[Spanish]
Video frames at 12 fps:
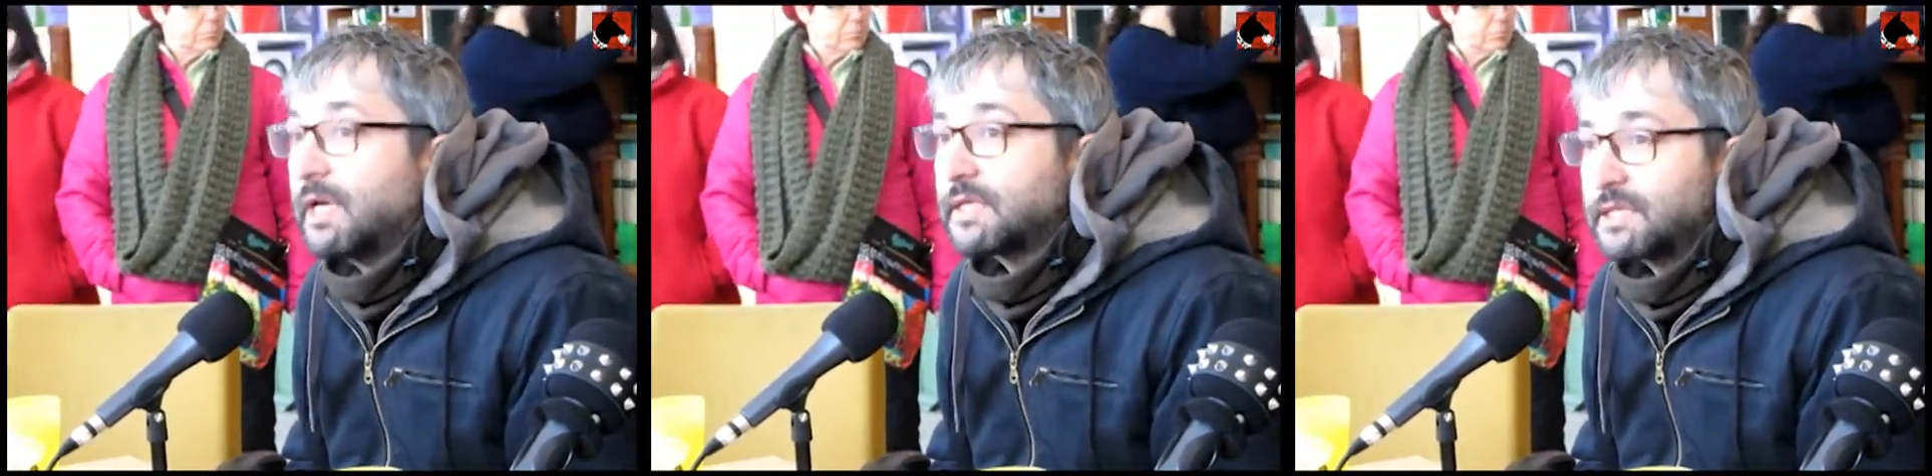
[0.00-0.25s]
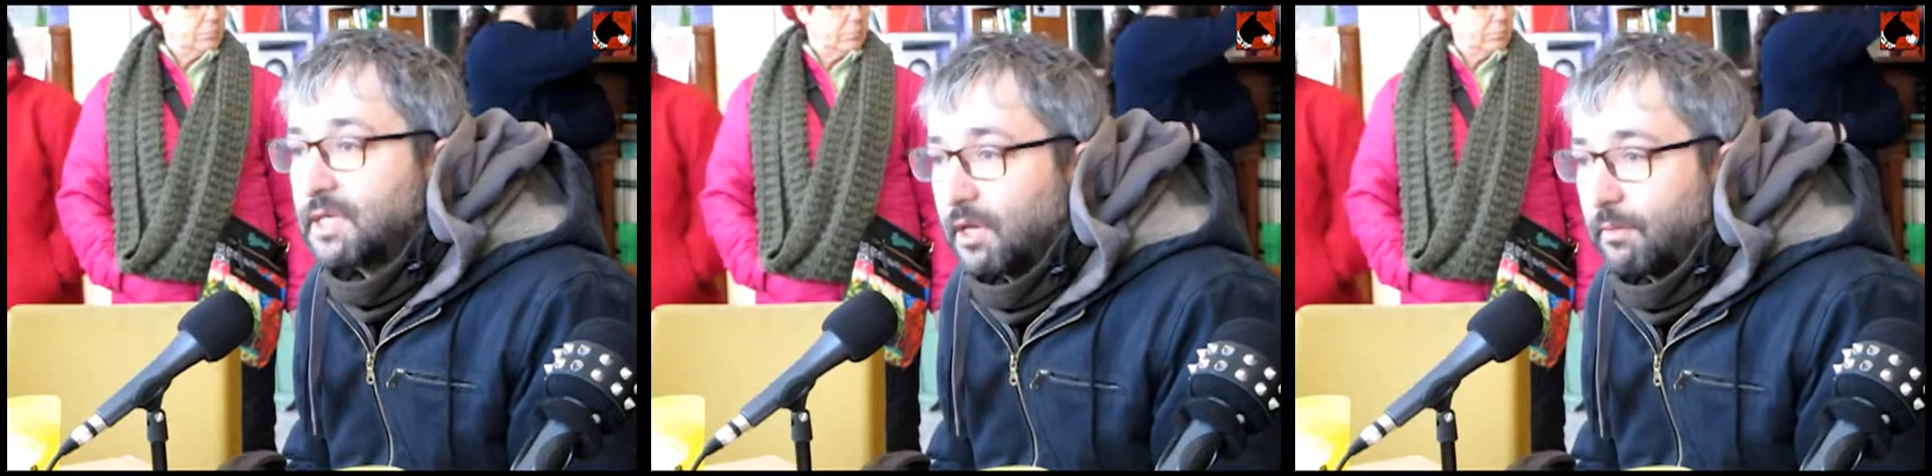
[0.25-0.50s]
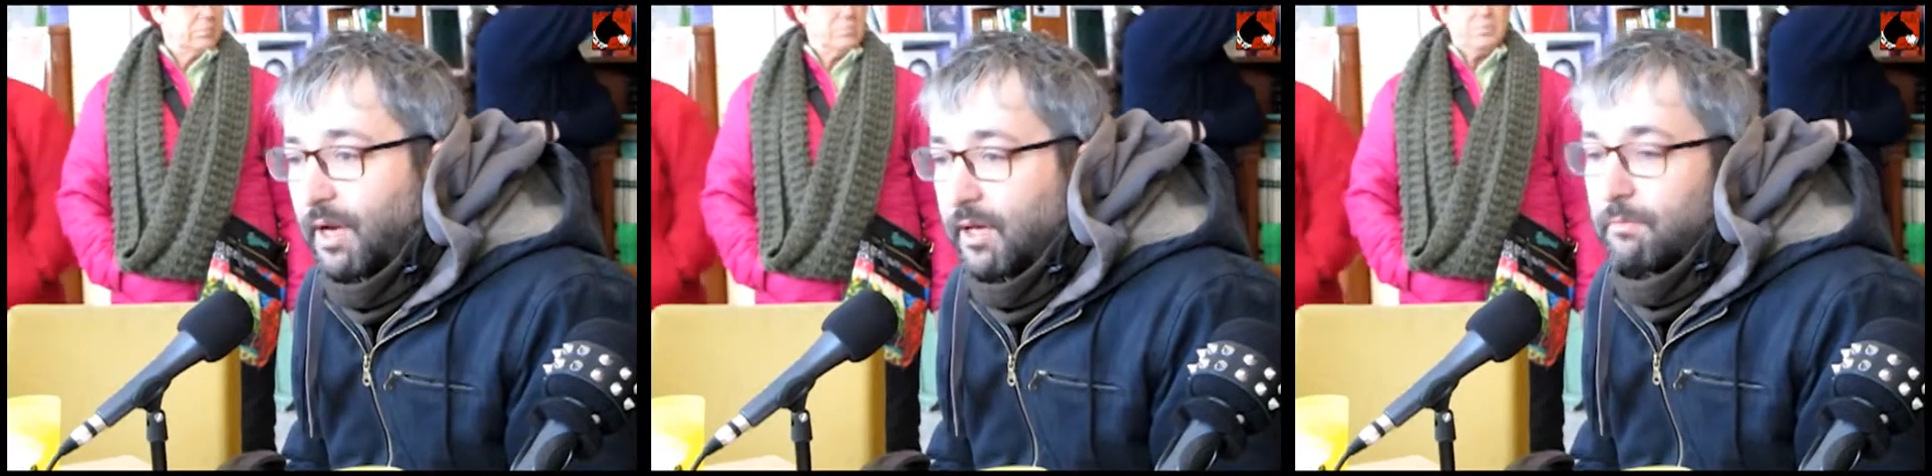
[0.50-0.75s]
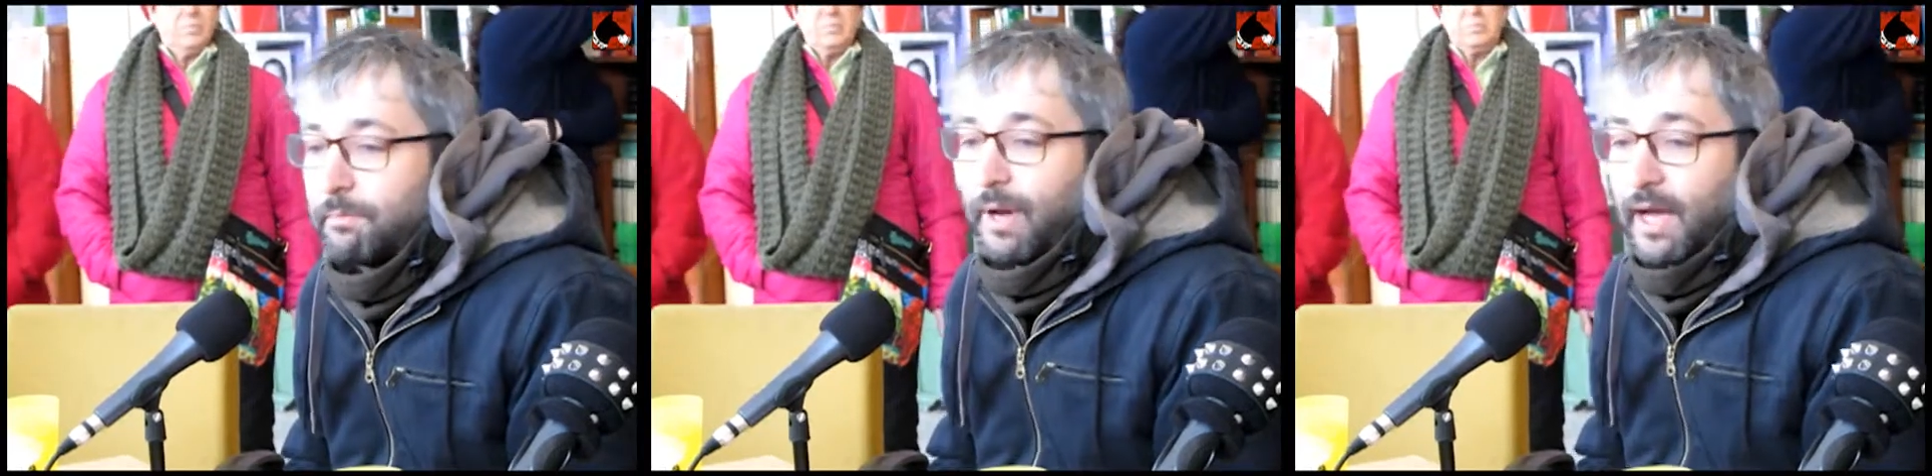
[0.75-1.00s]

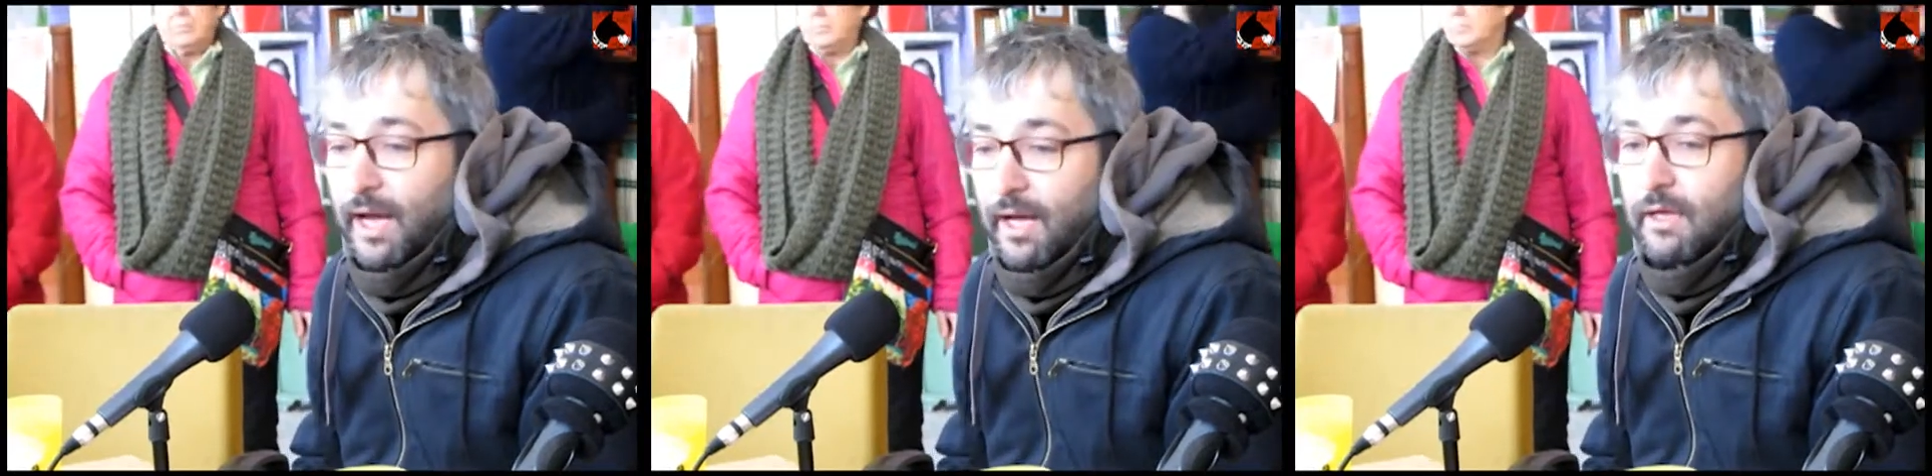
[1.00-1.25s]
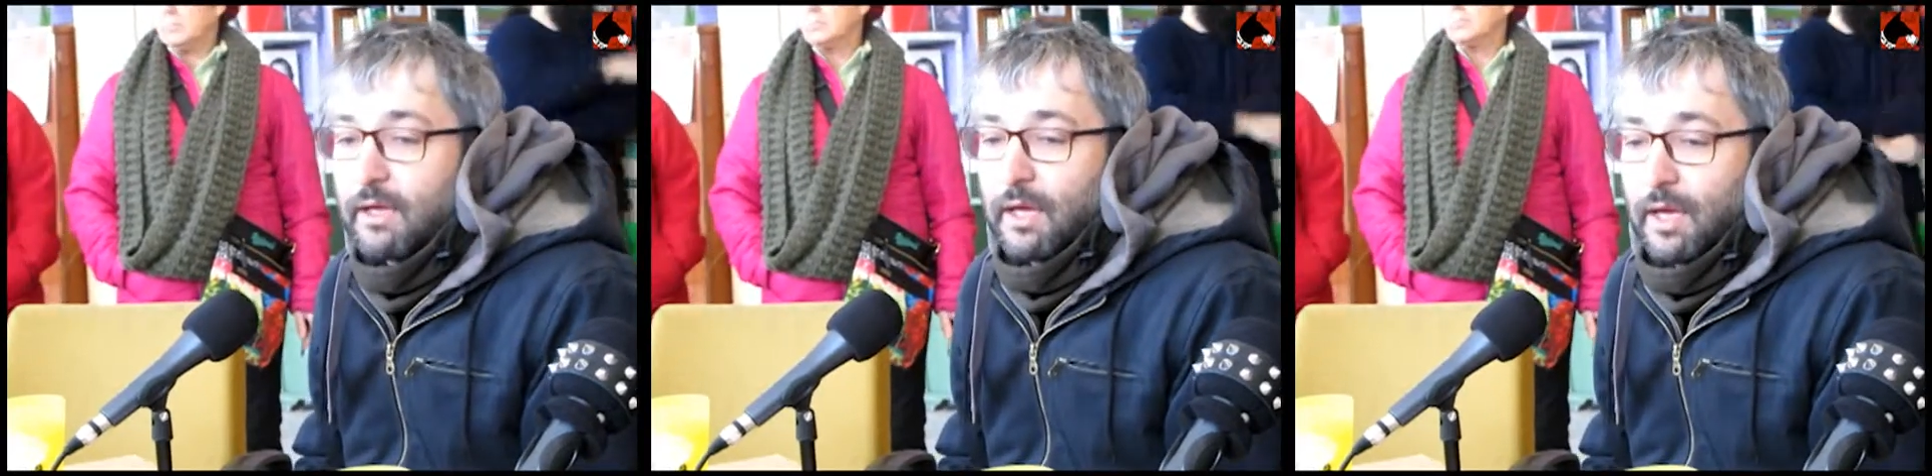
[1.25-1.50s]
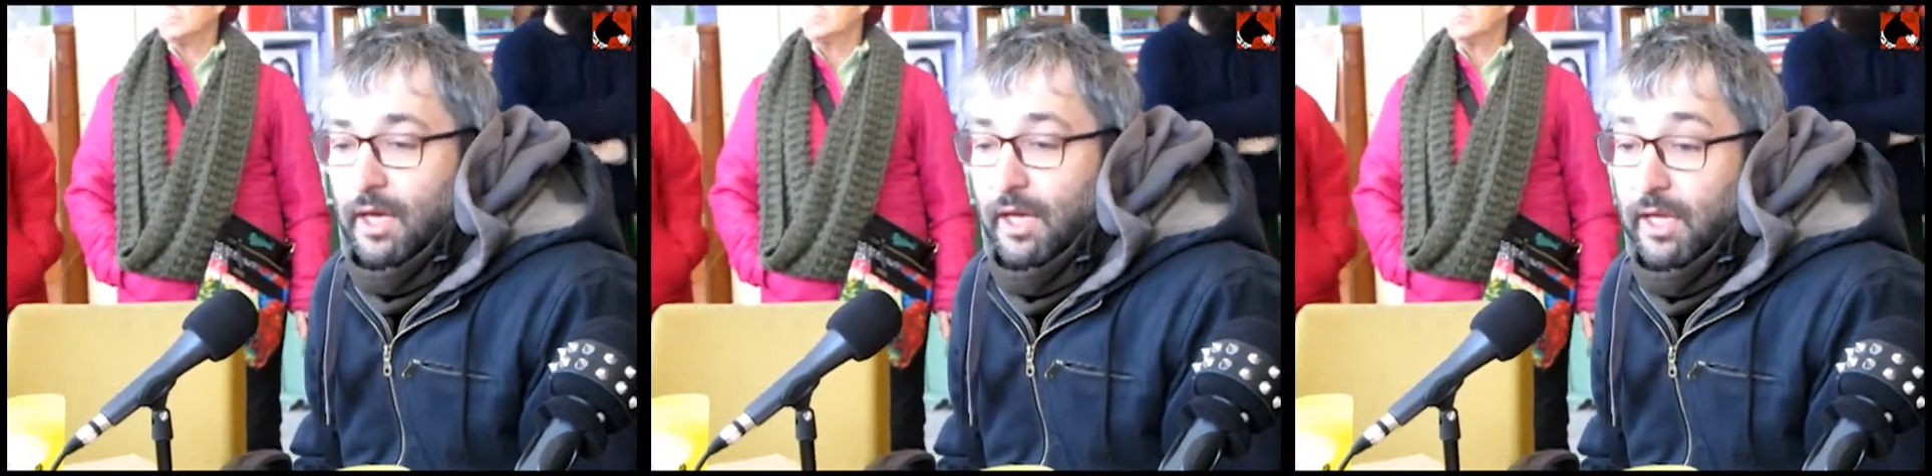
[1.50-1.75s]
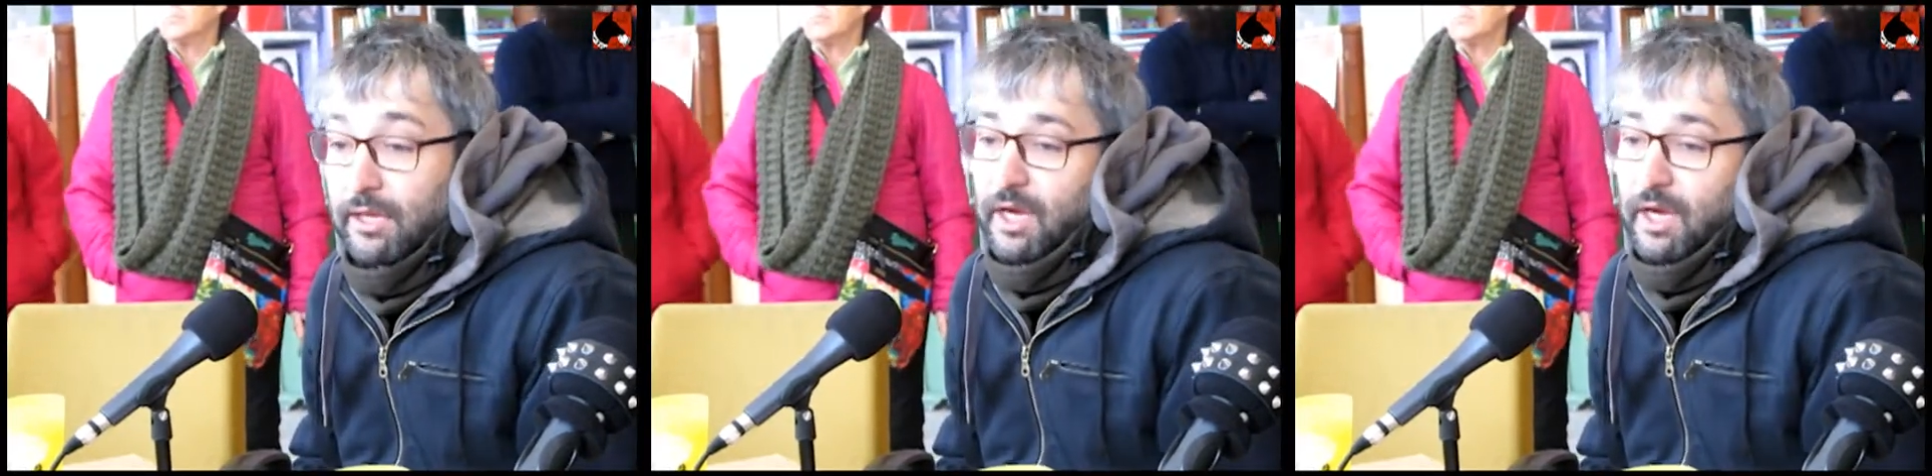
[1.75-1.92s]
sirvan para eh,